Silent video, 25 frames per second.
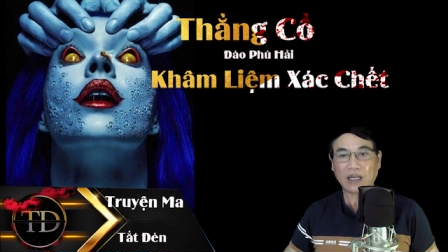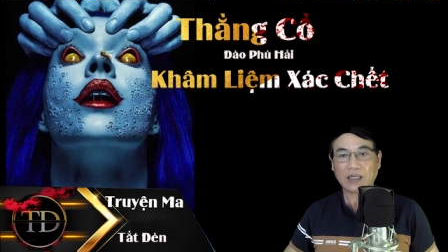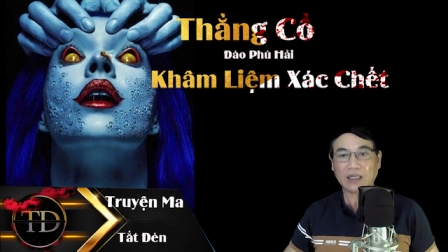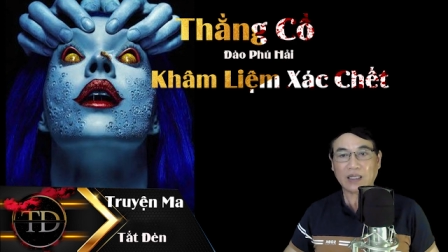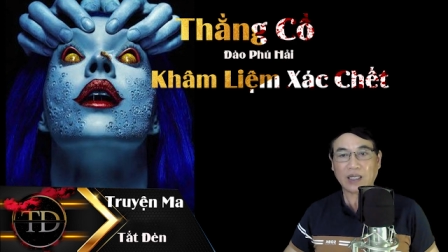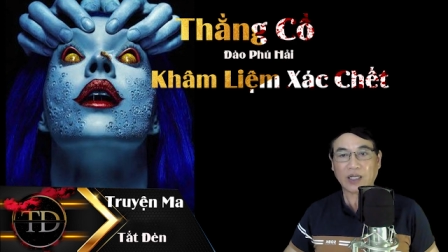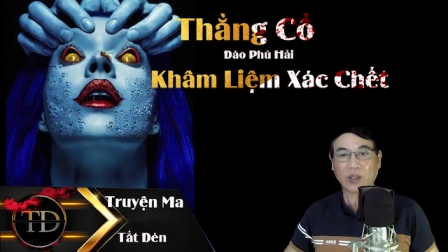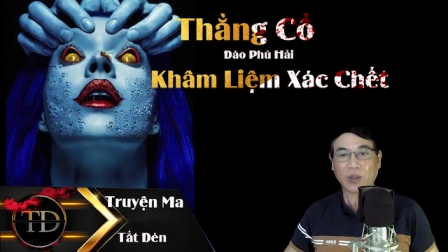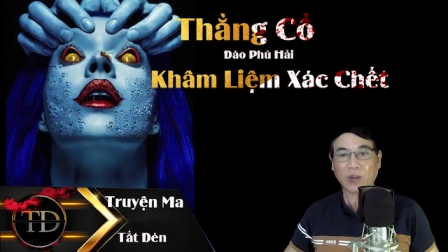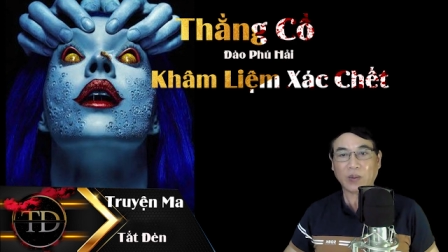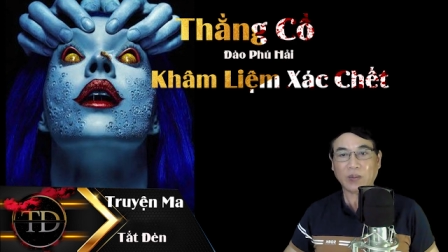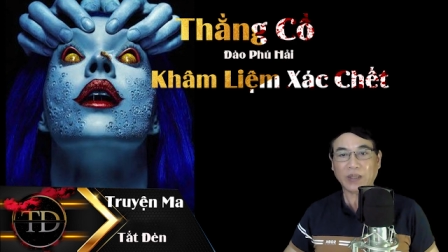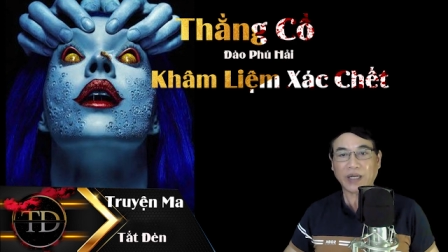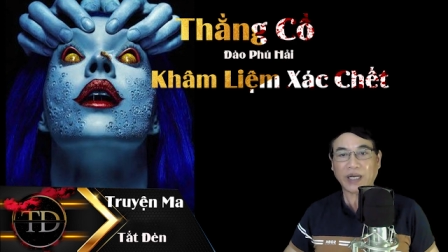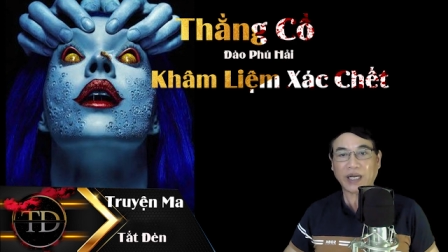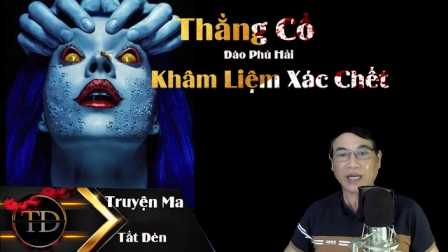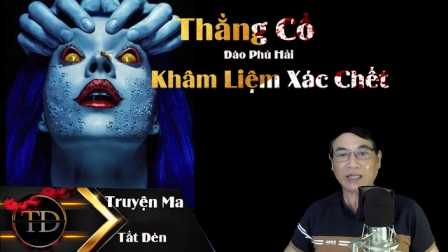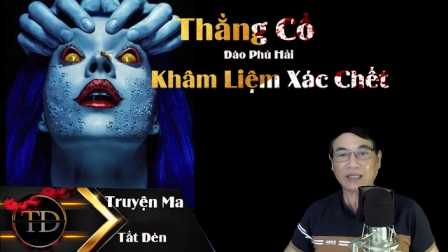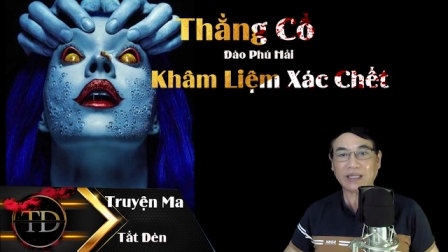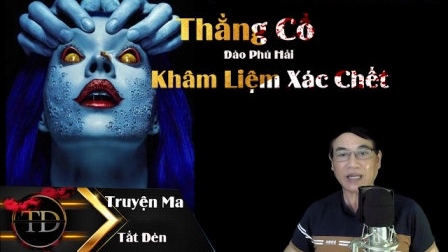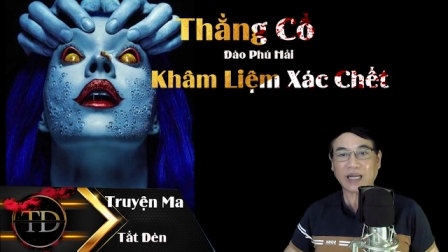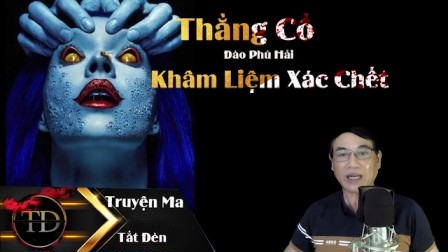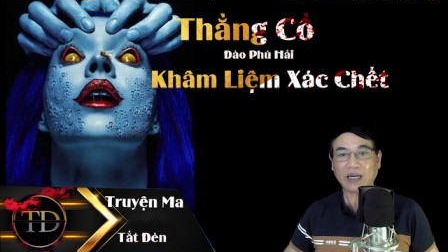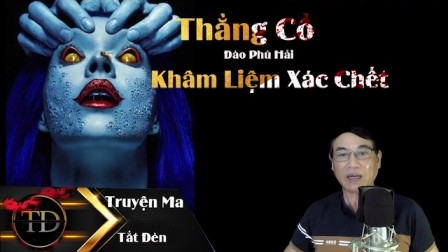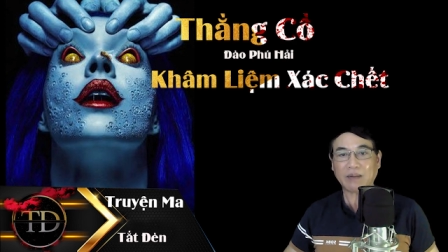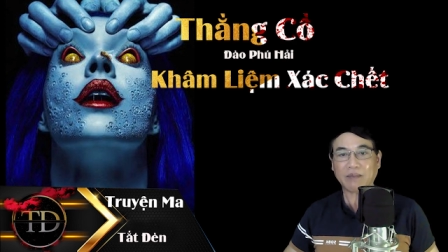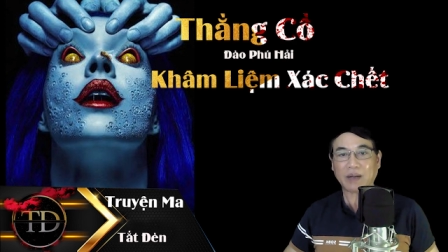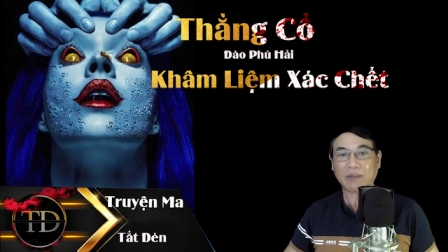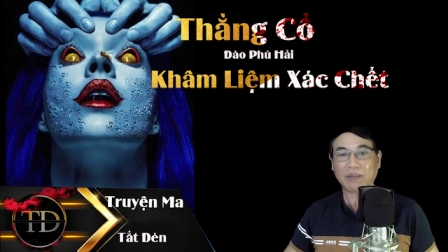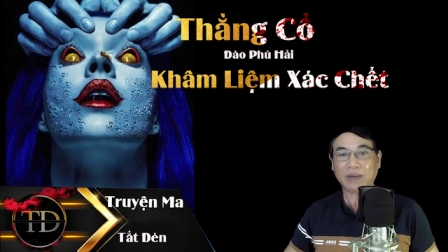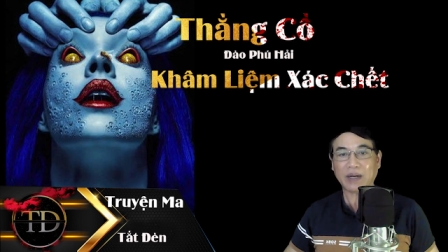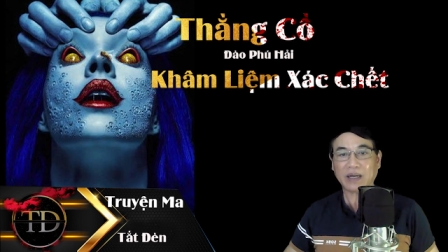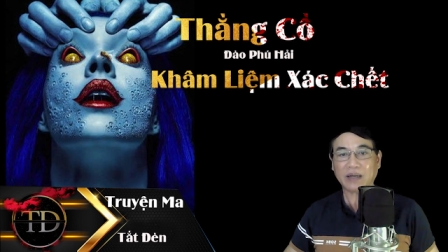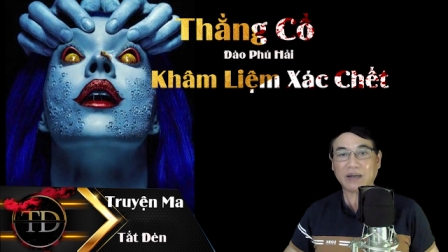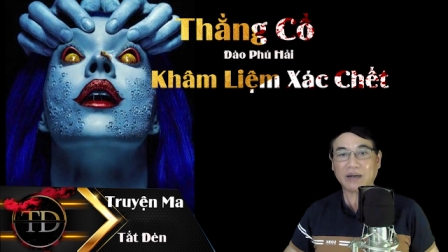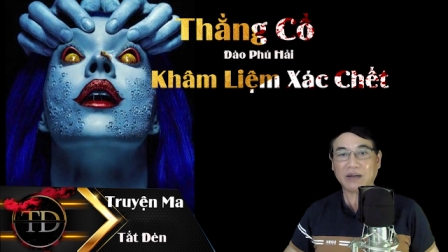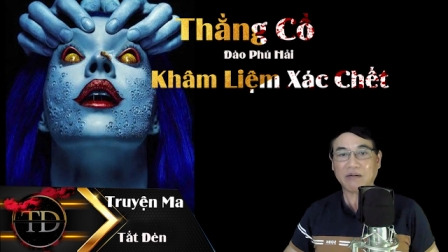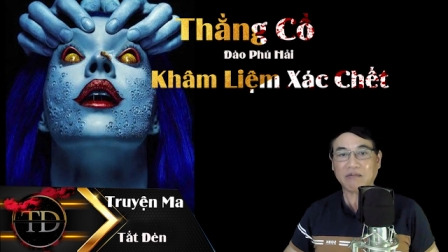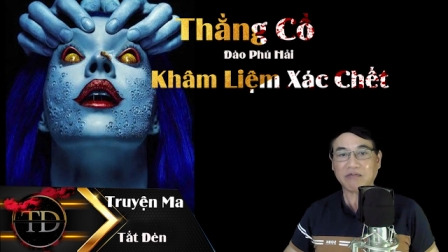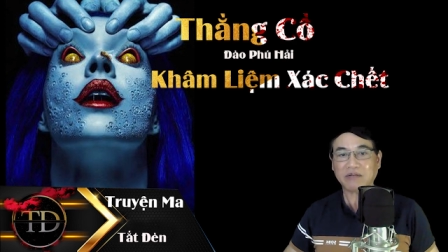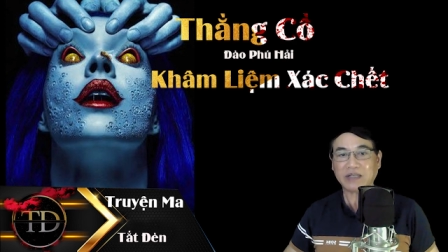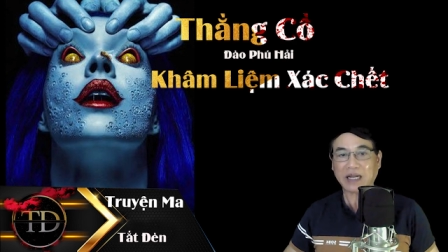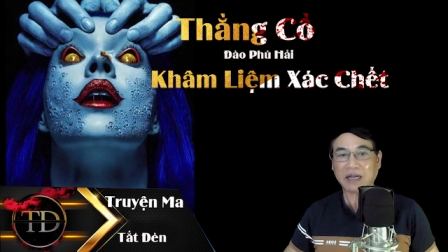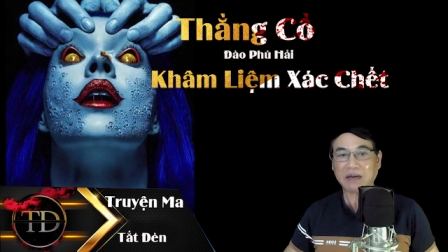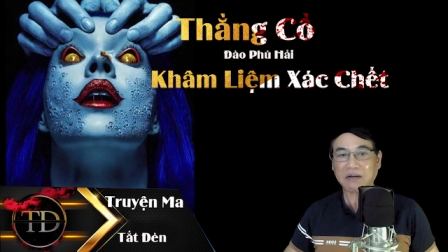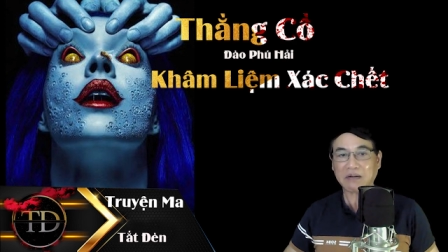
thì cũng nghe thấy mà biết đường trả